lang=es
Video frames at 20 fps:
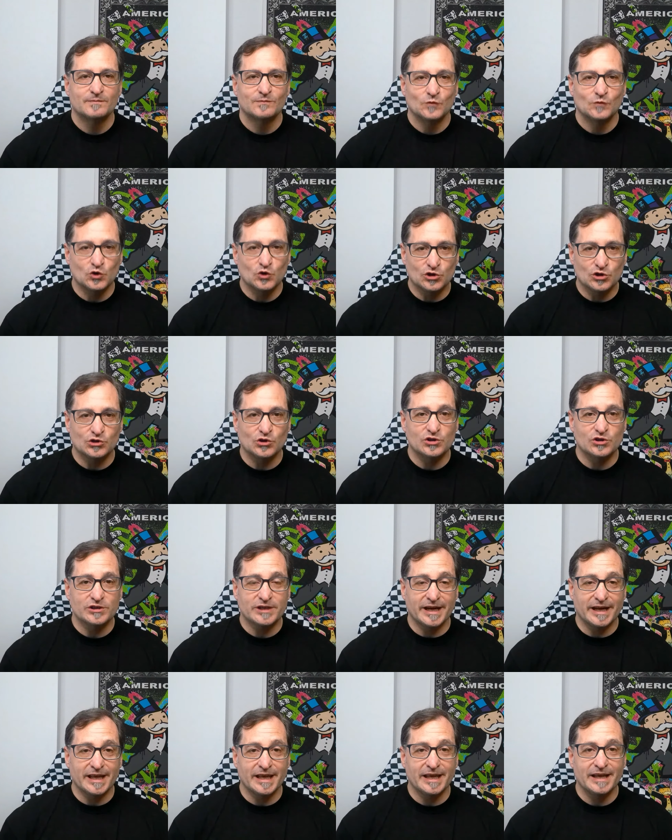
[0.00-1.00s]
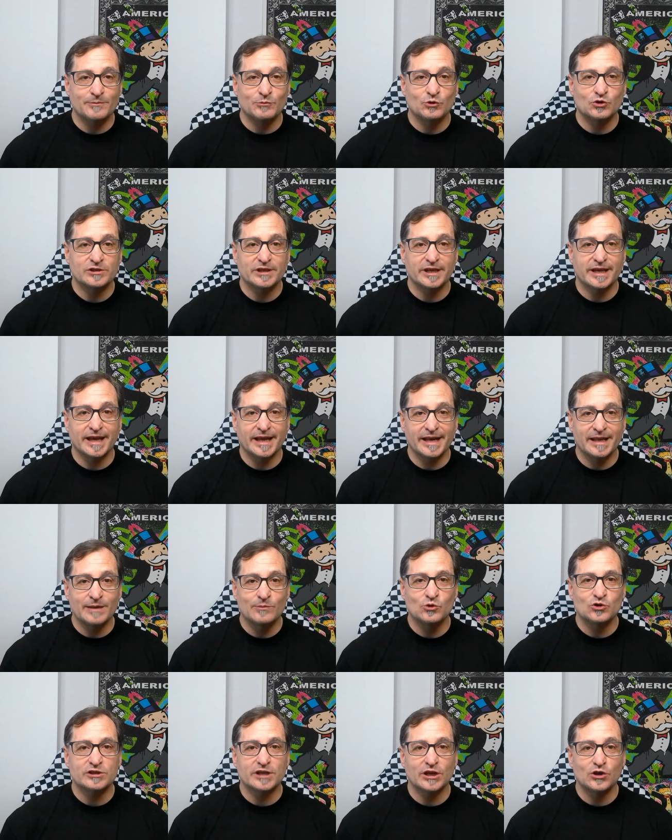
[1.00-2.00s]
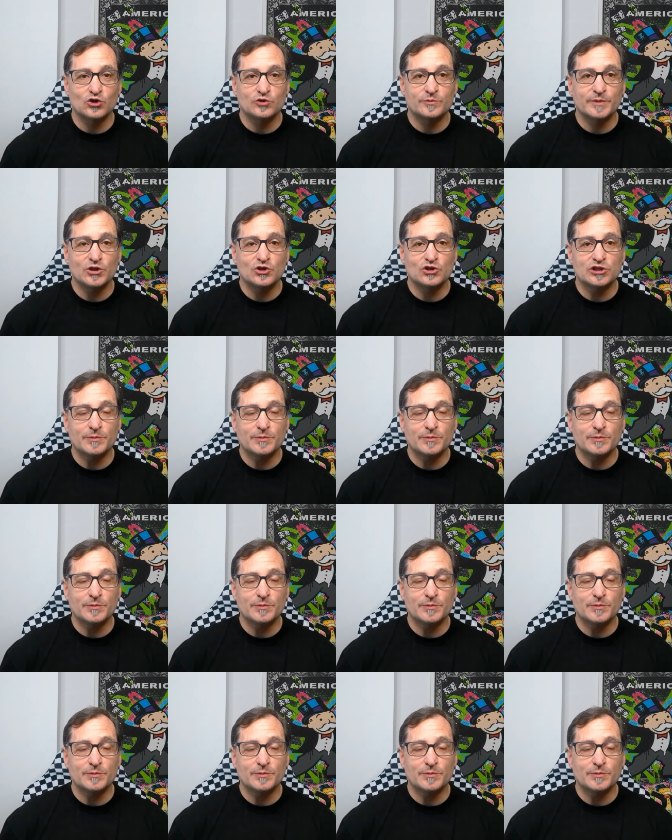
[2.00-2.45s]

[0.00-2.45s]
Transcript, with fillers: Nosotros creemos y queremos que los medios